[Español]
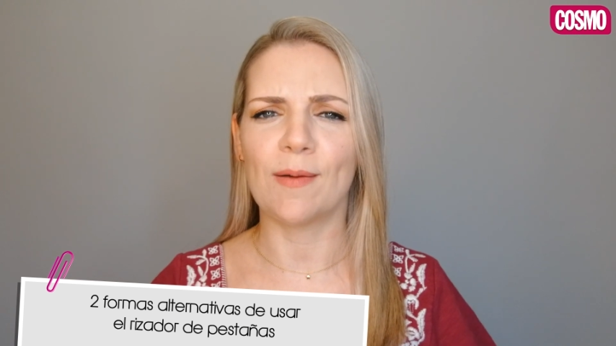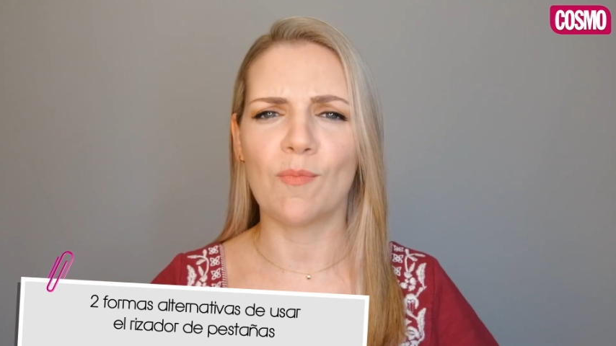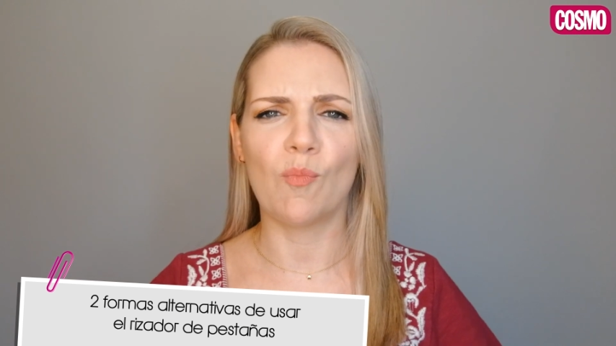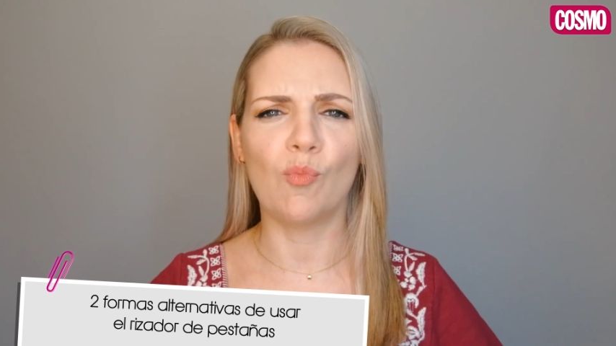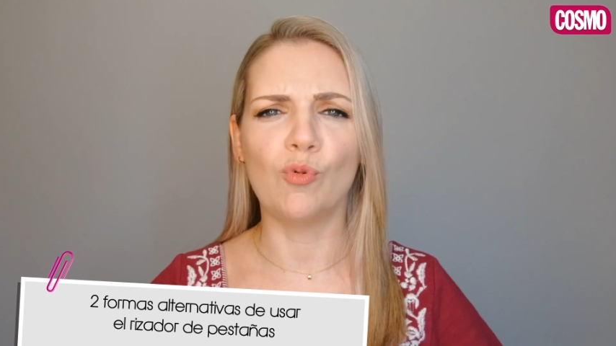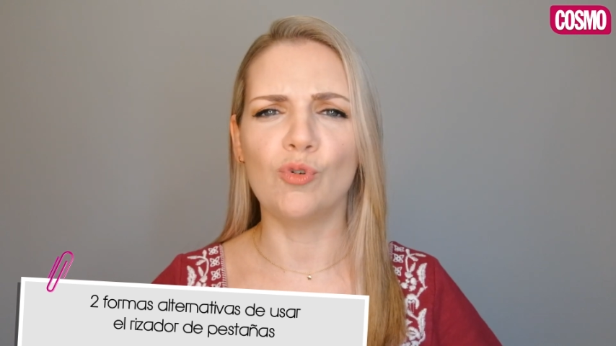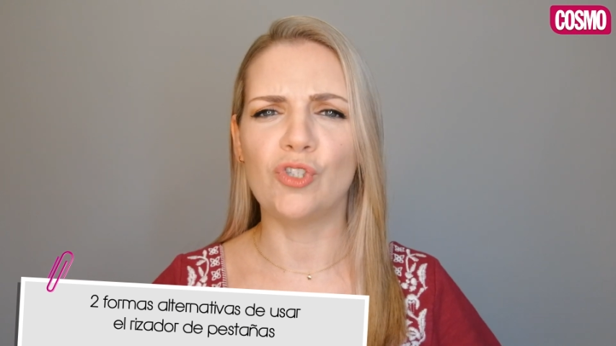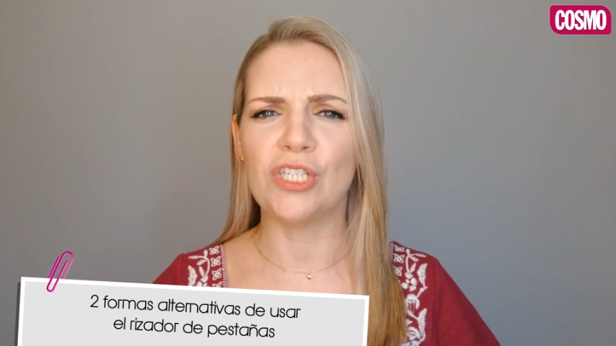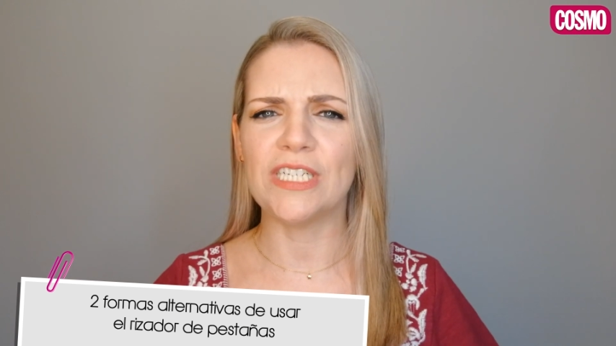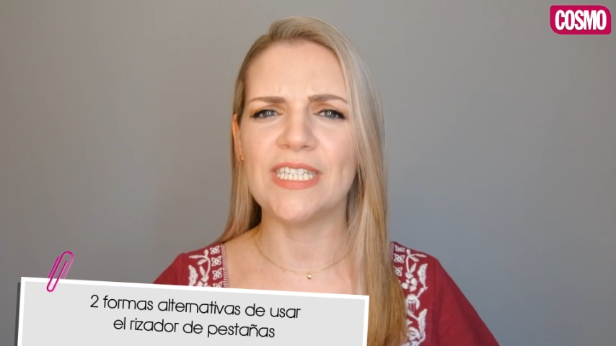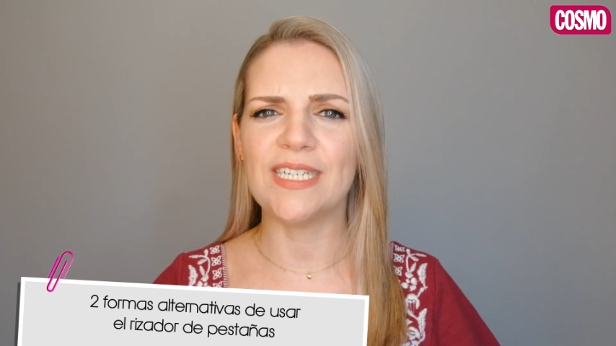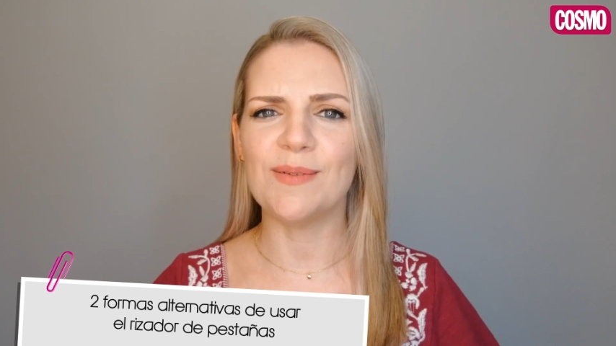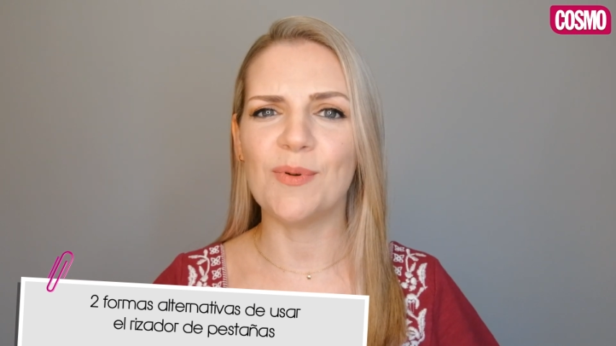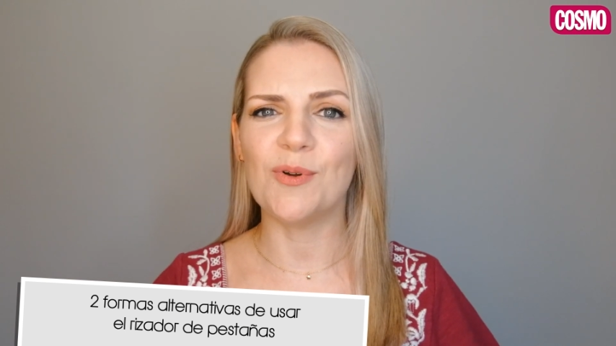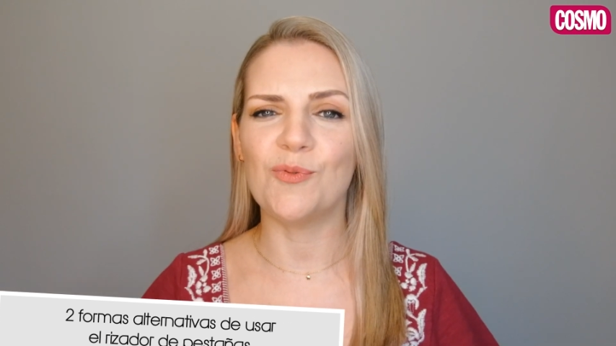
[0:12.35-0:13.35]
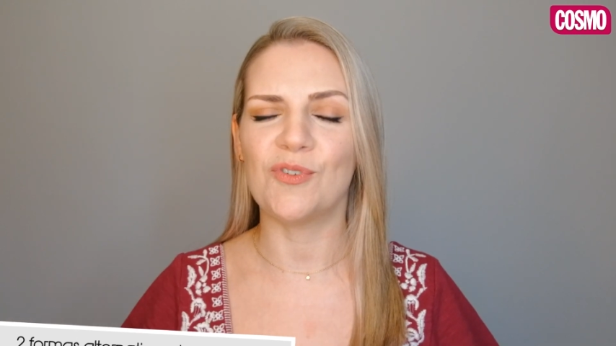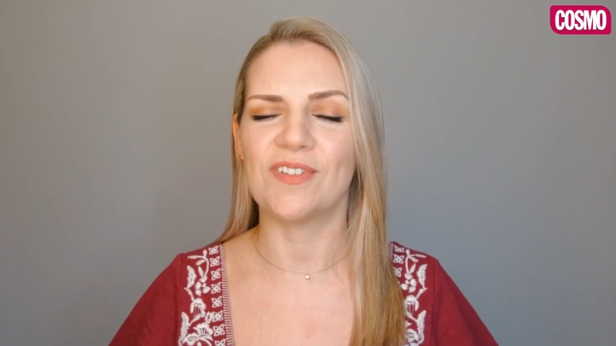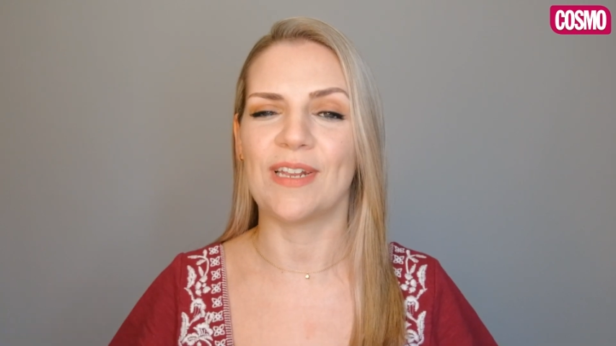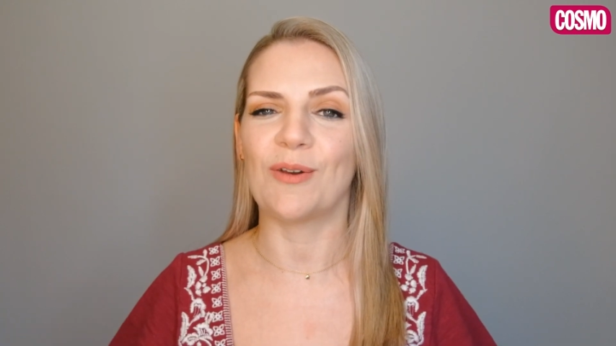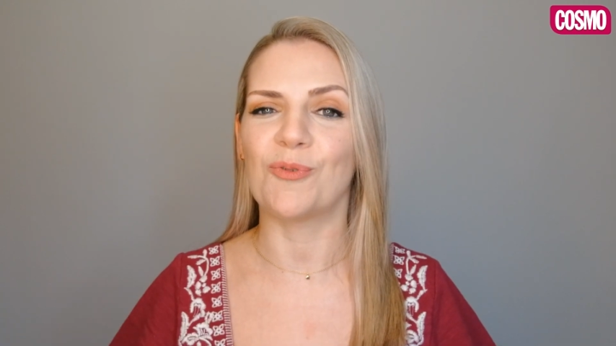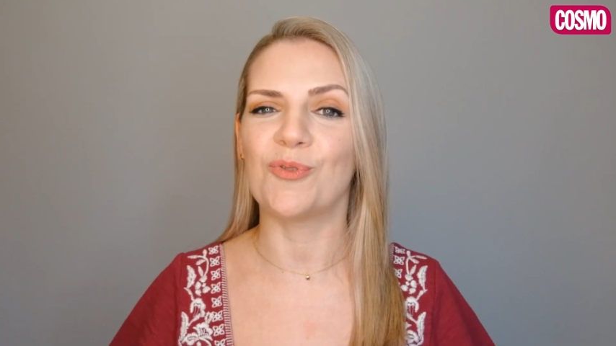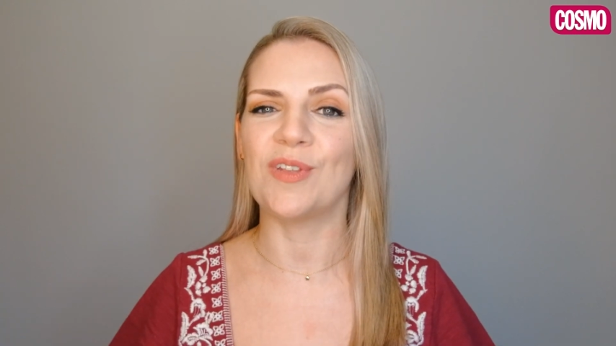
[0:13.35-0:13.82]
muchísimo
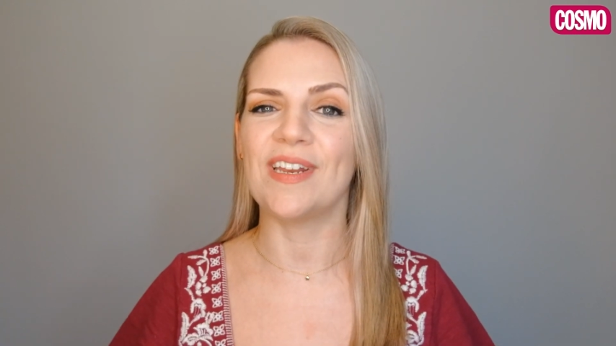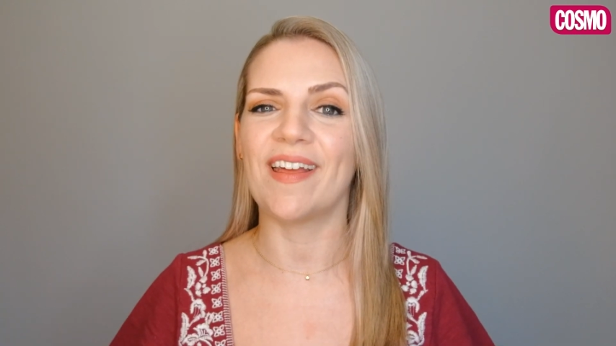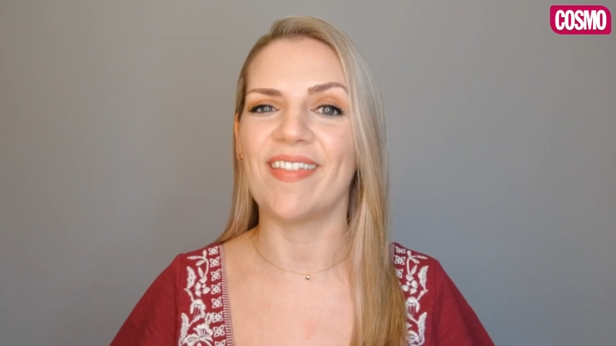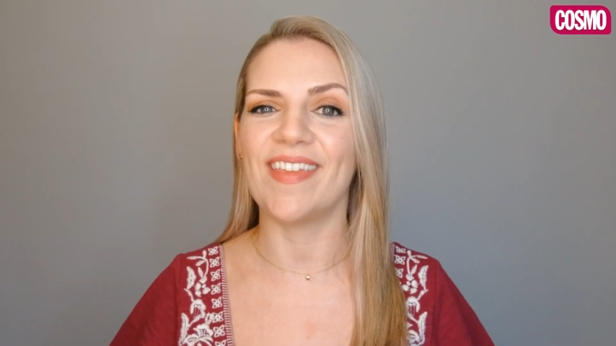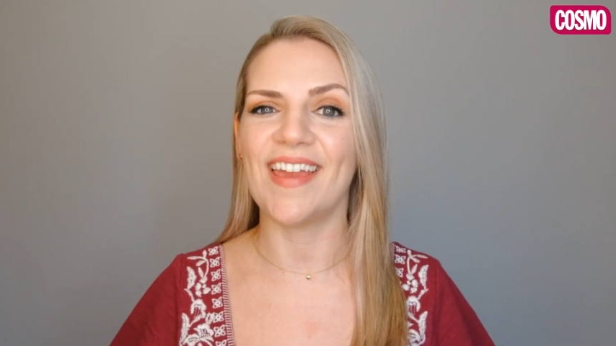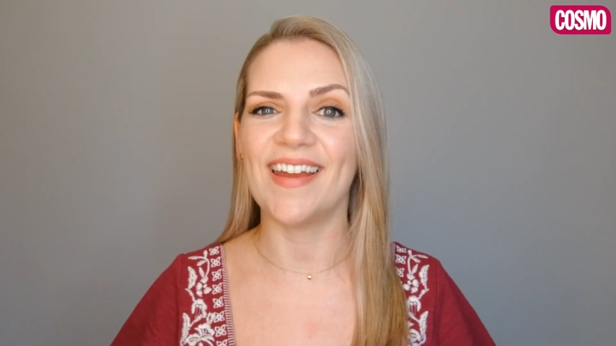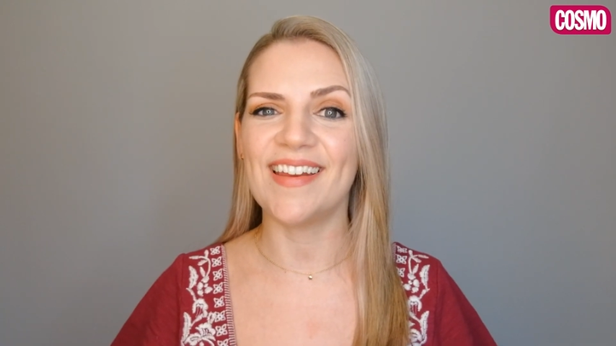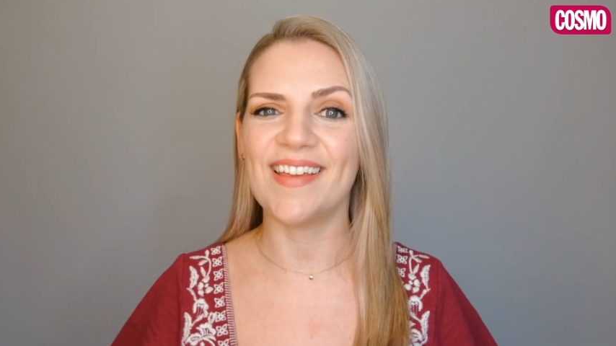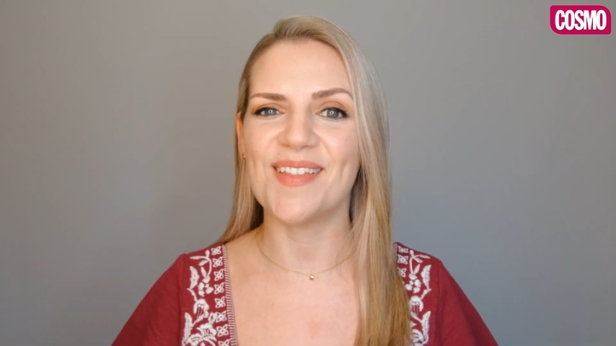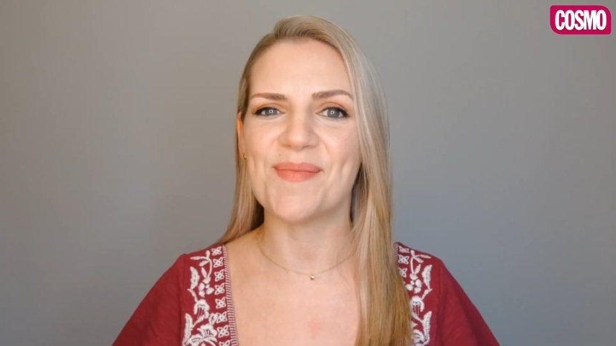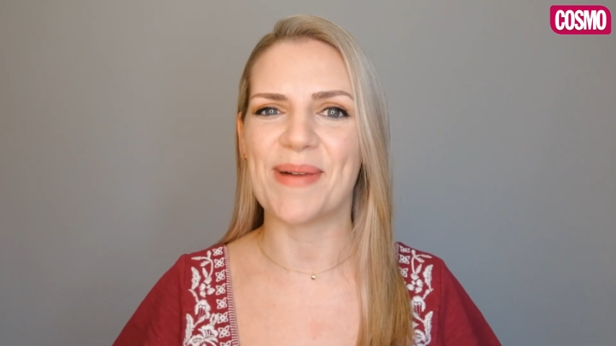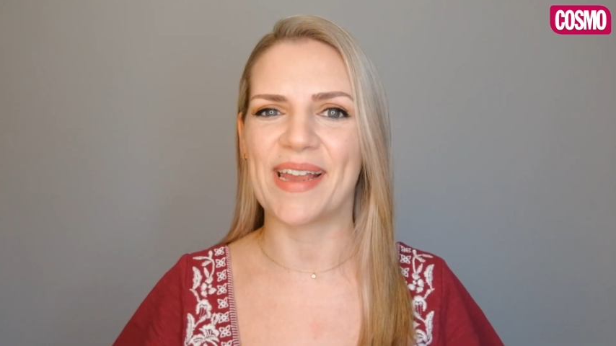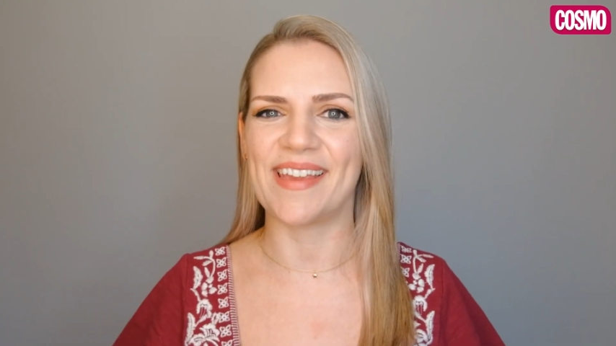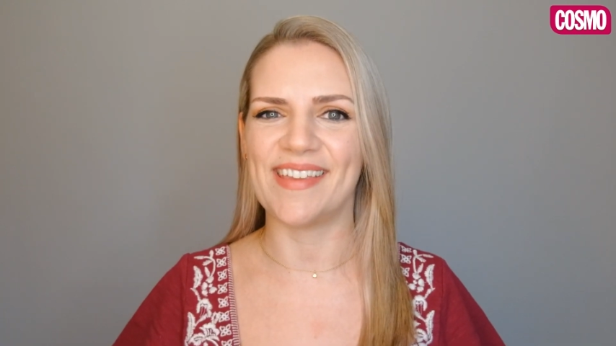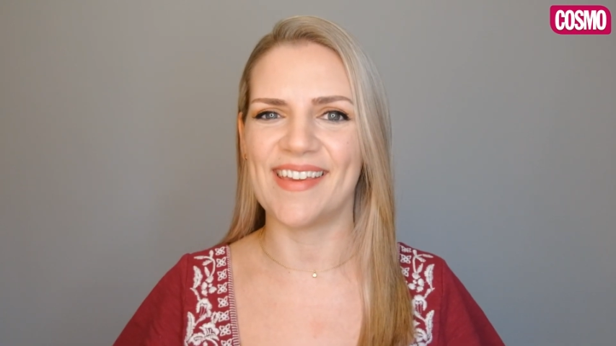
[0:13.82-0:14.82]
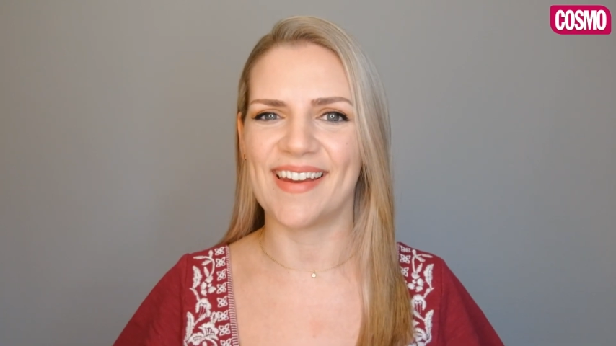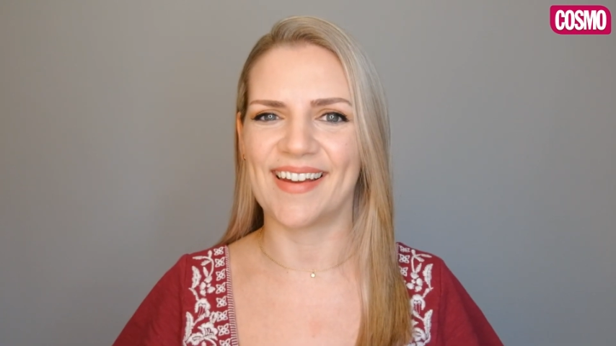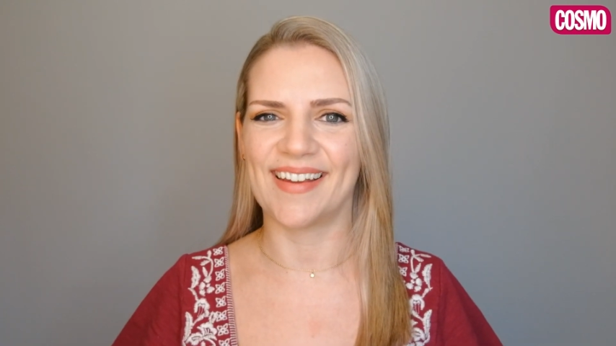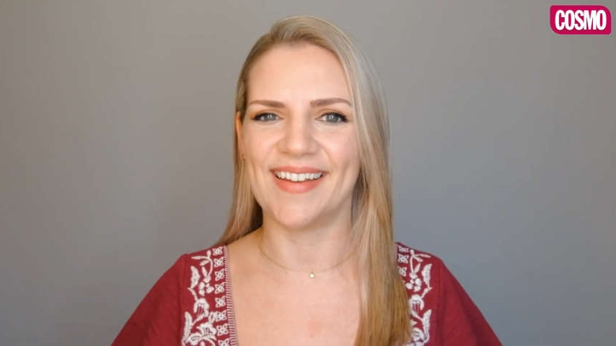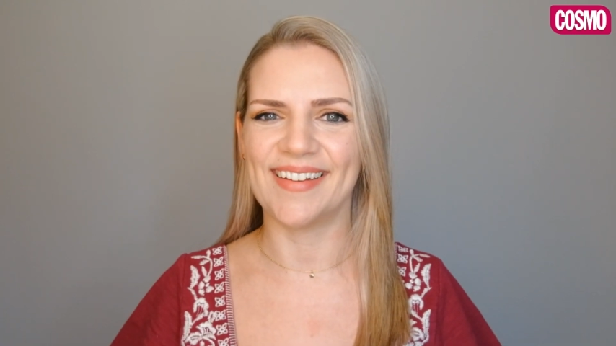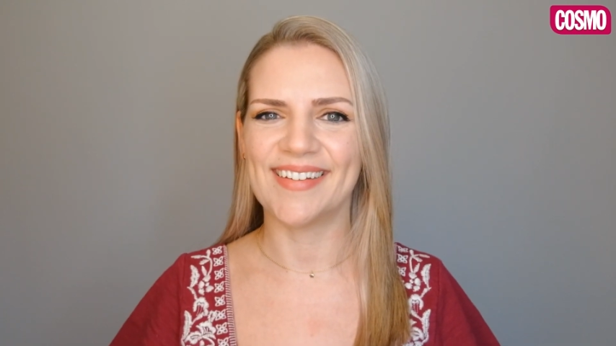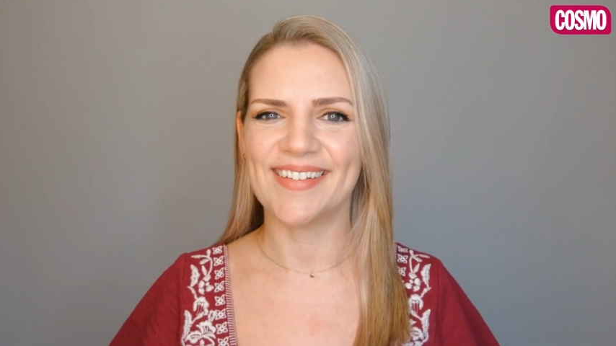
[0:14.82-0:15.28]
nuestra rutina diaria de
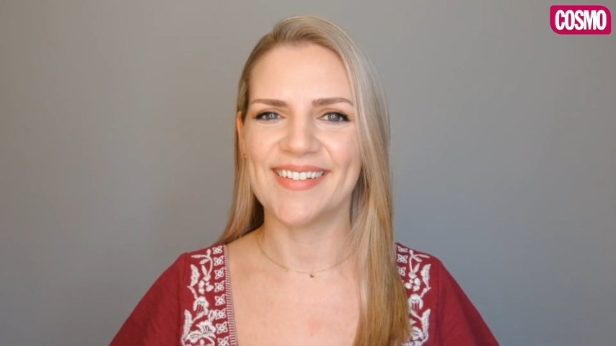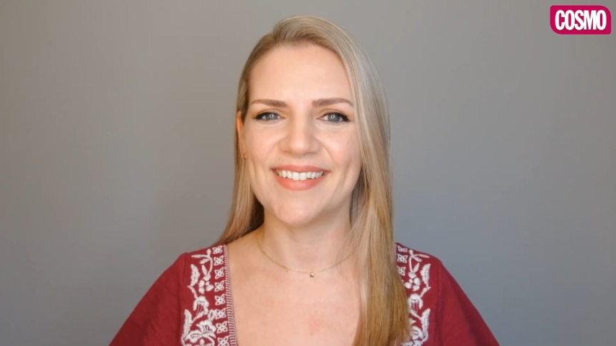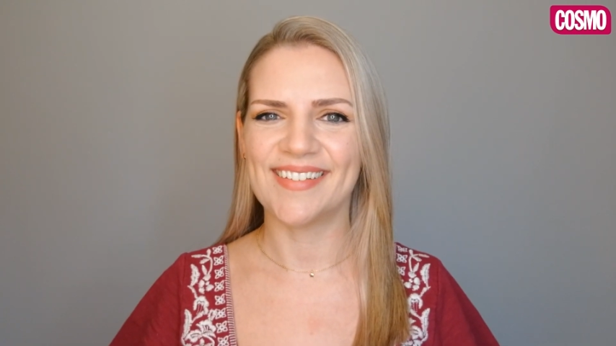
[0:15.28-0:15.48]
maquillaje.